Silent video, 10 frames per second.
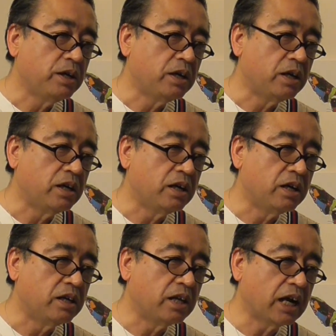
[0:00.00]

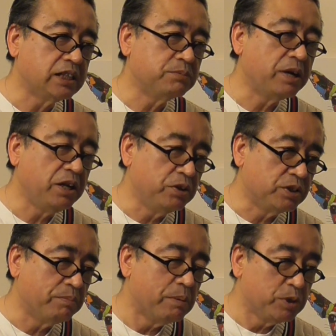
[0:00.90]
えー、中島
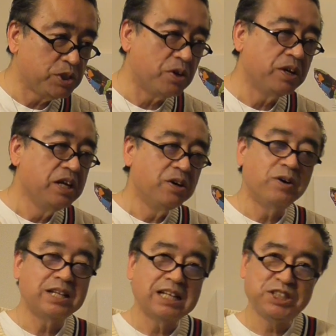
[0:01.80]
イリュージョンはもちろん
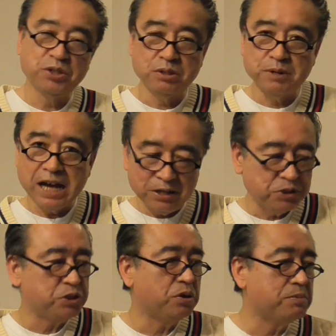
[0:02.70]
岡田師匠にも配
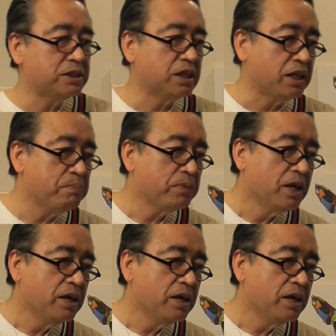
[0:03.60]
慮しておりますがね、